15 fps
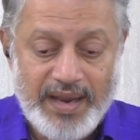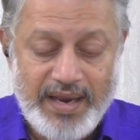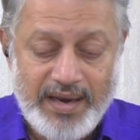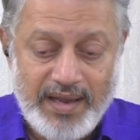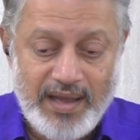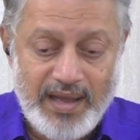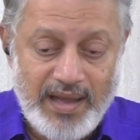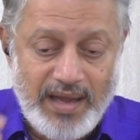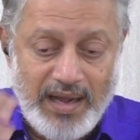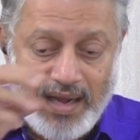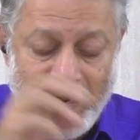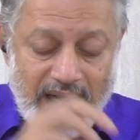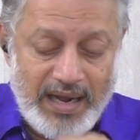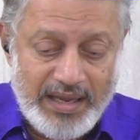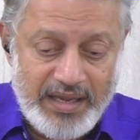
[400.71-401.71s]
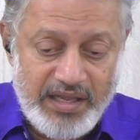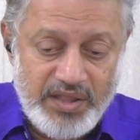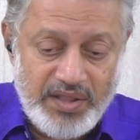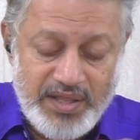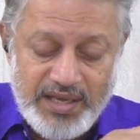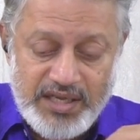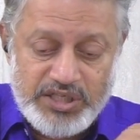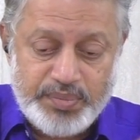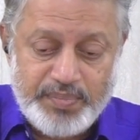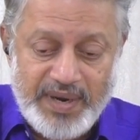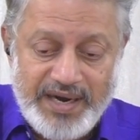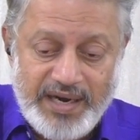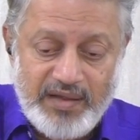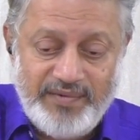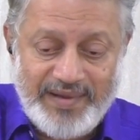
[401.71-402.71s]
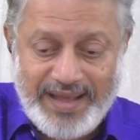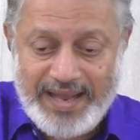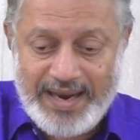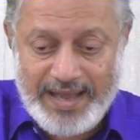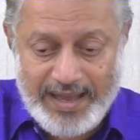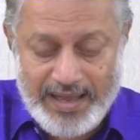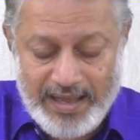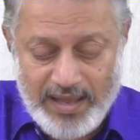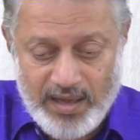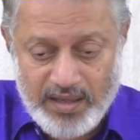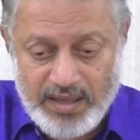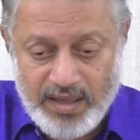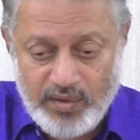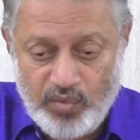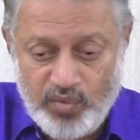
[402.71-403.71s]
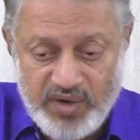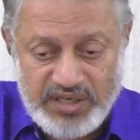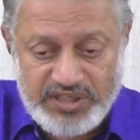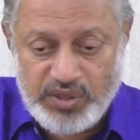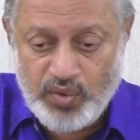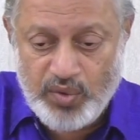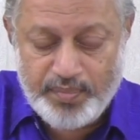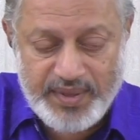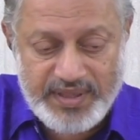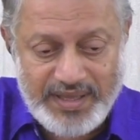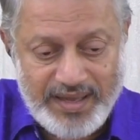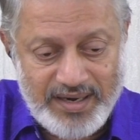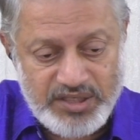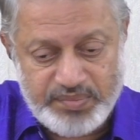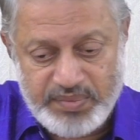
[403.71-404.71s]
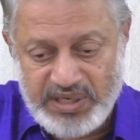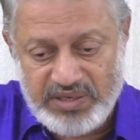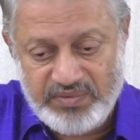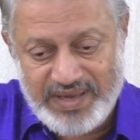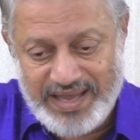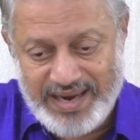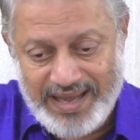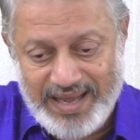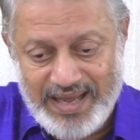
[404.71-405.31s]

ஏன்னா இந்த ஸ்பீடு வேற அதாவது உணர்ச்சி உற்பத்தி ஆகிற ஸ்பீடு வேற